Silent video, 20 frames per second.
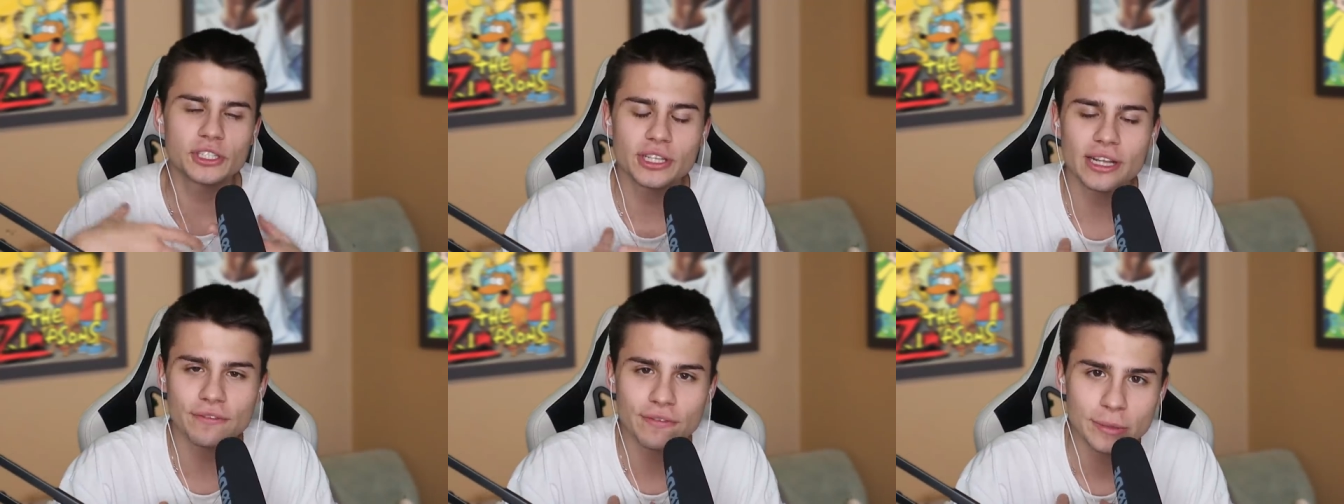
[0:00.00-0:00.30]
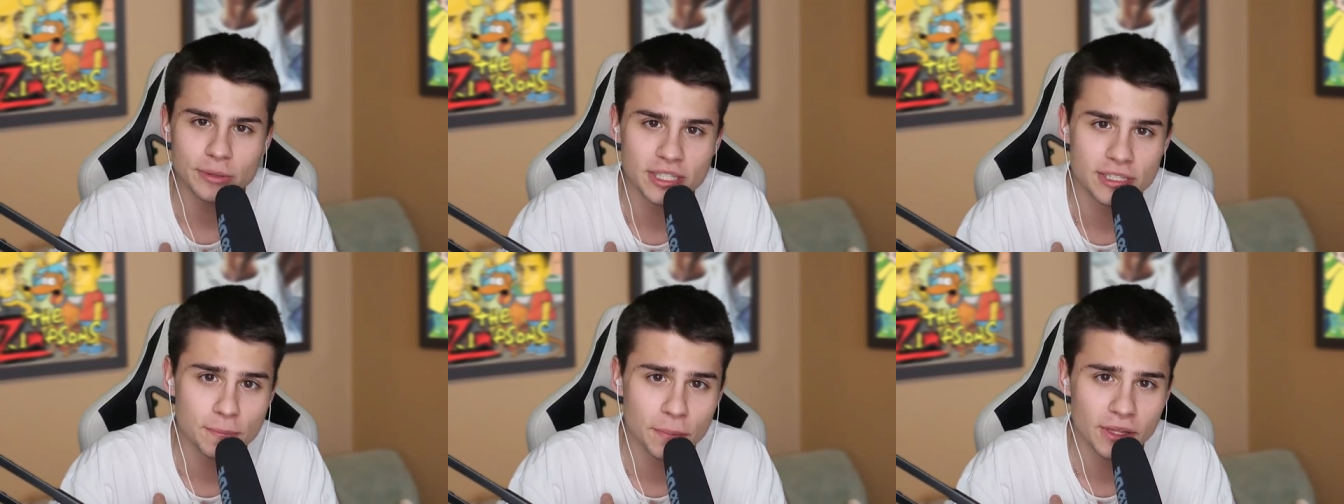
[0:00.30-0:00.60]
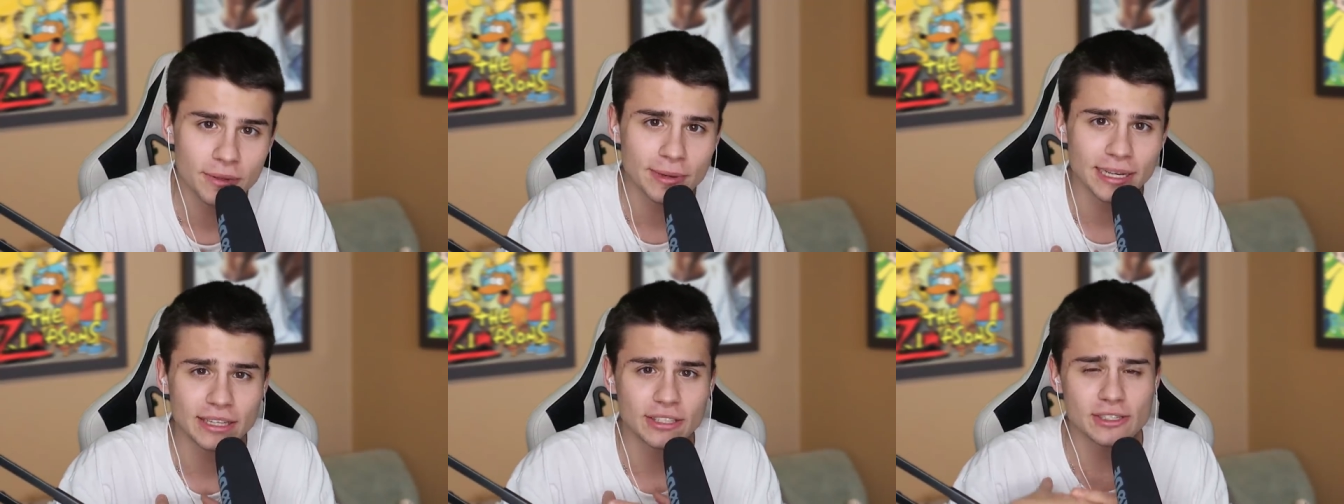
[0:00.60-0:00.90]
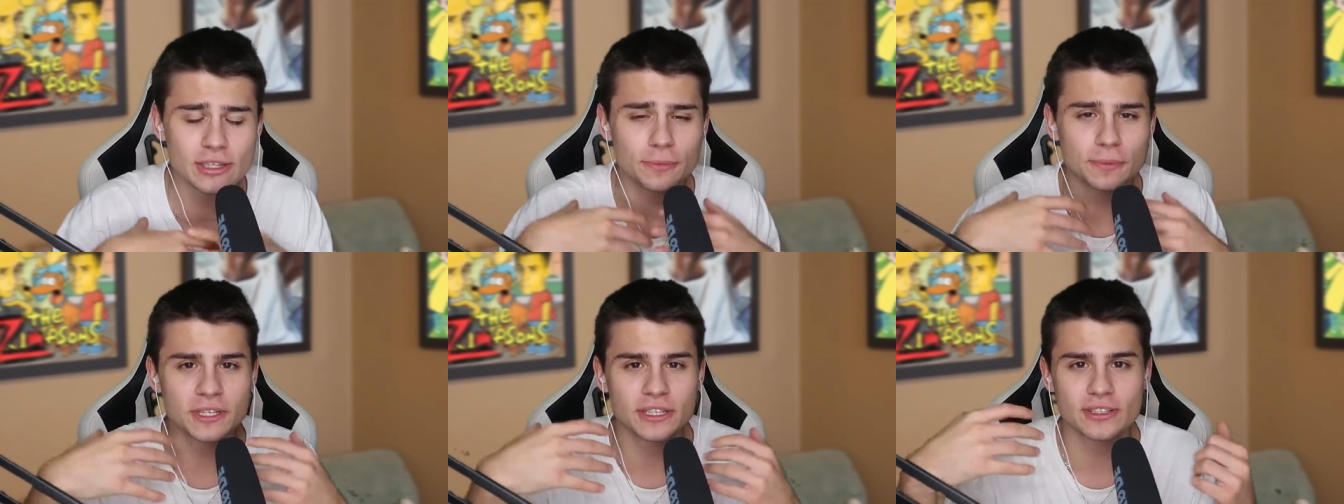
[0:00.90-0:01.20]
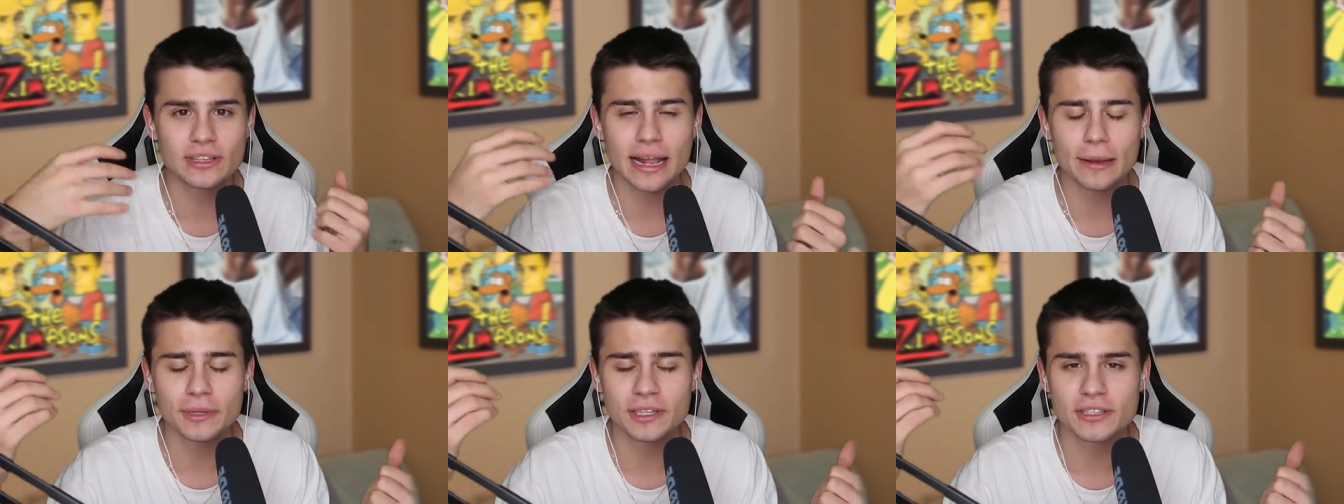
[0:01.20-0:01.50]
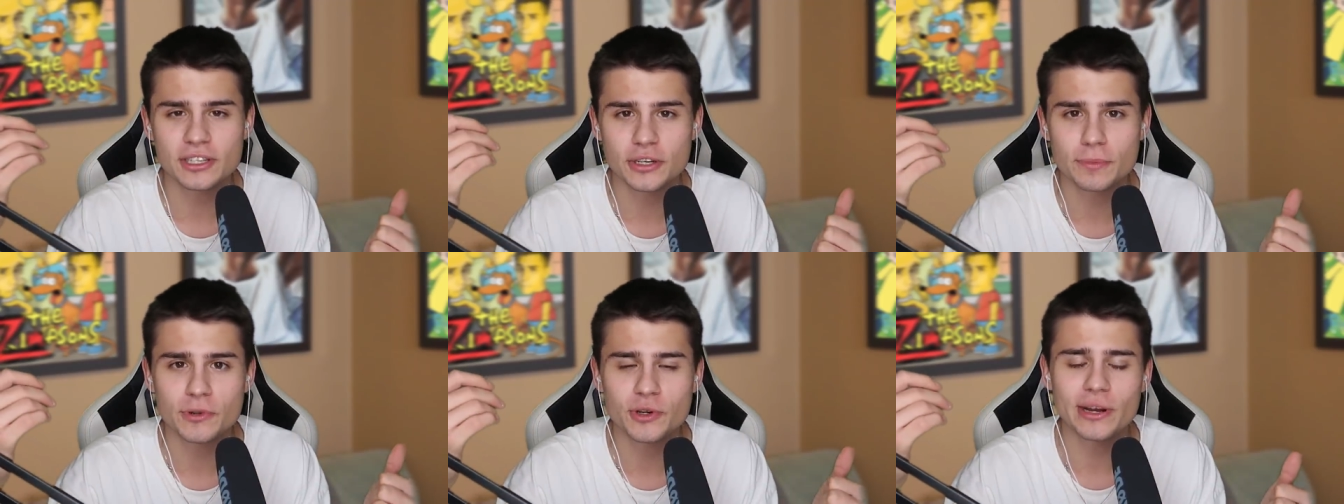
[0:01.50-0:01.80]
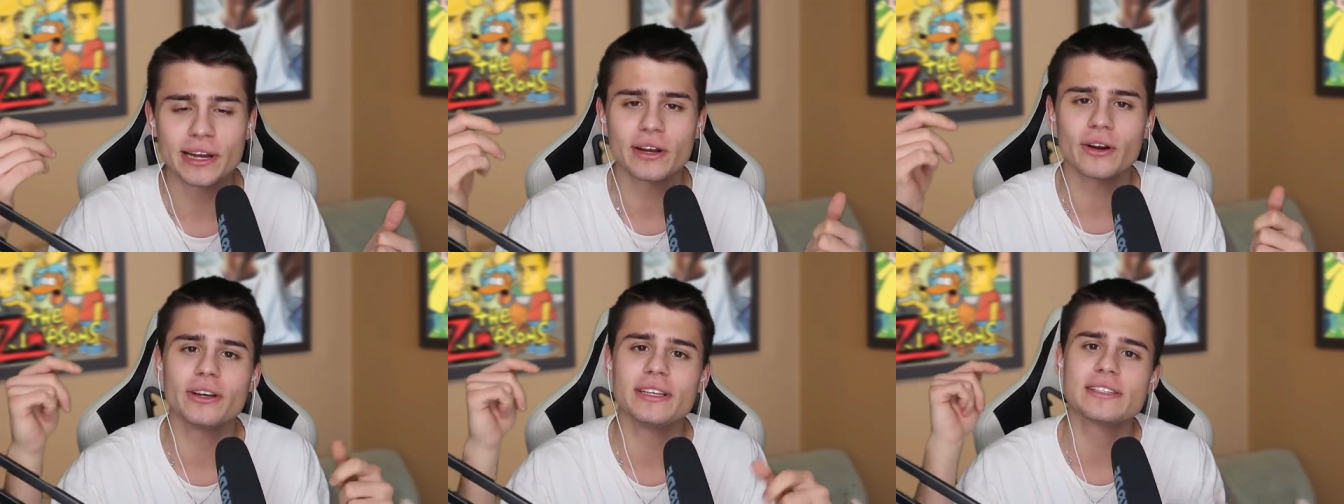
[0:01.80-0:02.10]
odcinek wam się spodoba, to zróbcie dla mnie coś
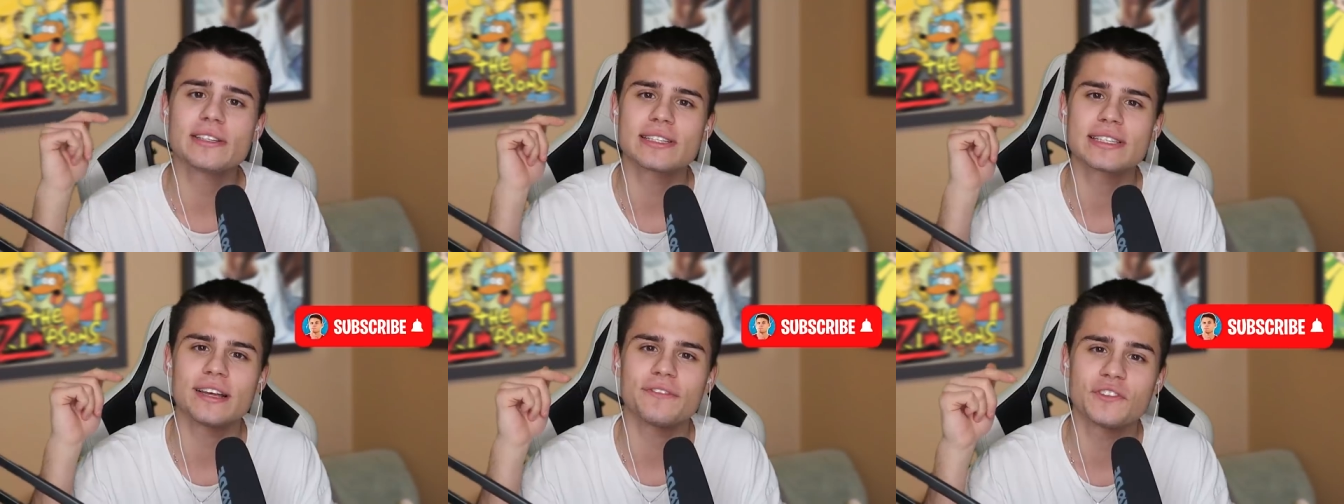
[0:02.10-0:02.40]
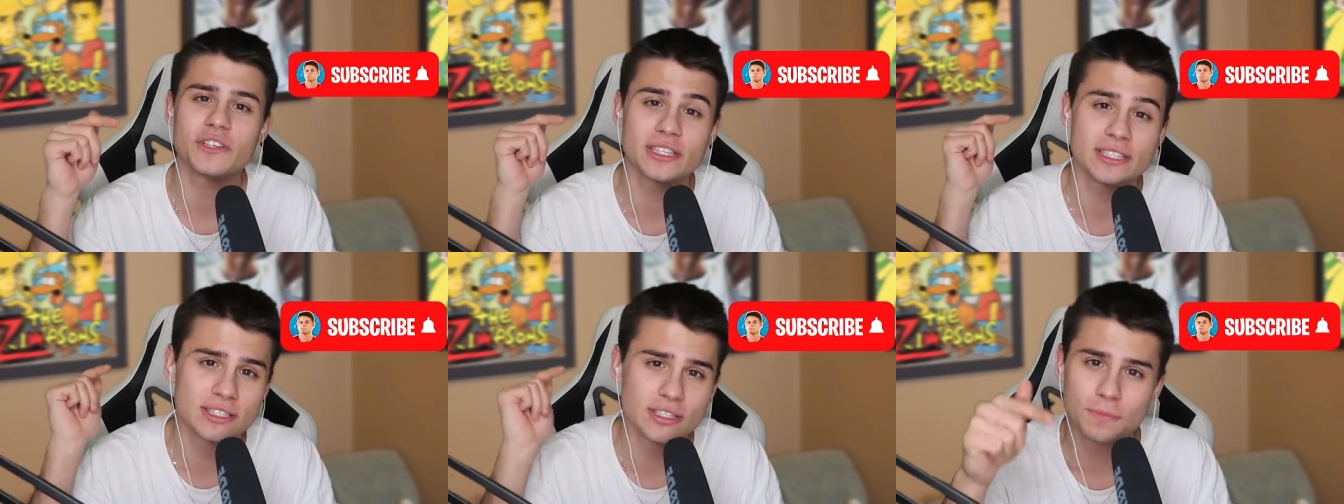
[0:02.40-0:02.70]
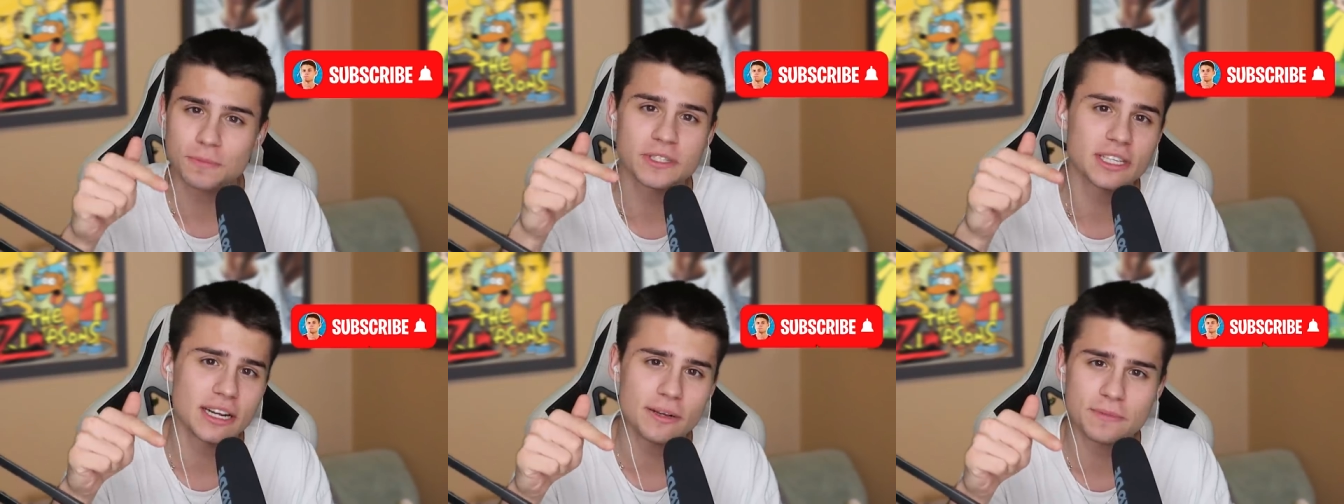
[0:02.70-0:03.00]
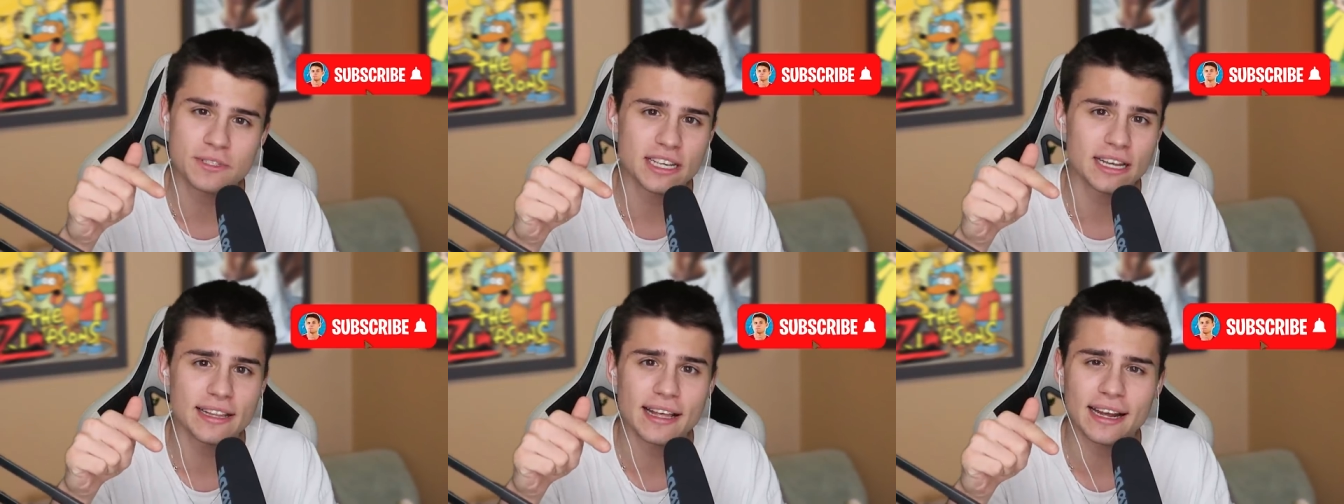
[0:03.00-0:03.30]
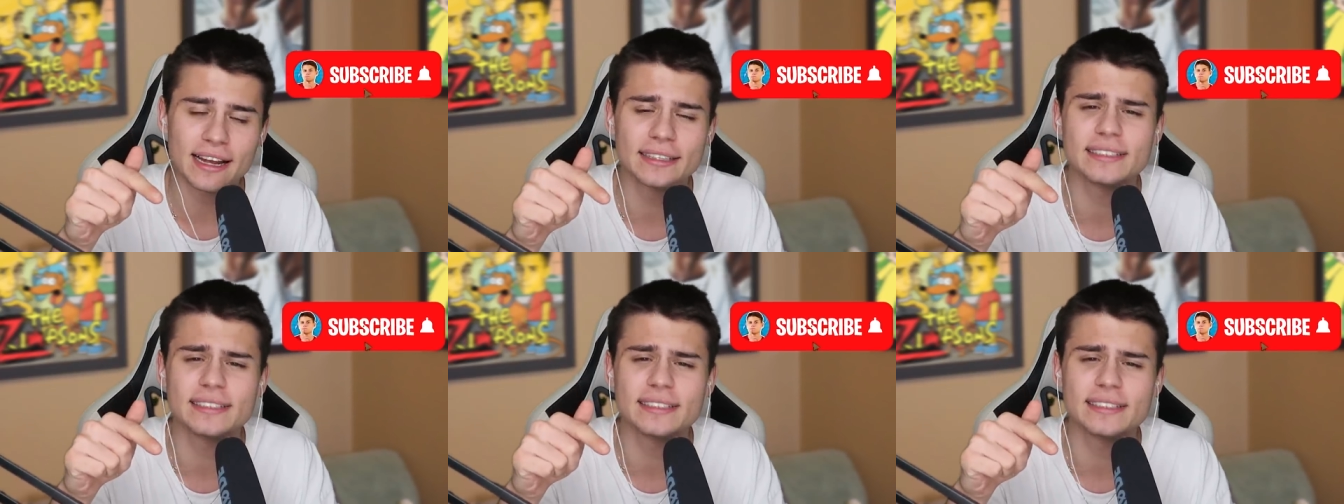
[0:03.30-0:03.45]
miłego i zostawcie subskrypcję na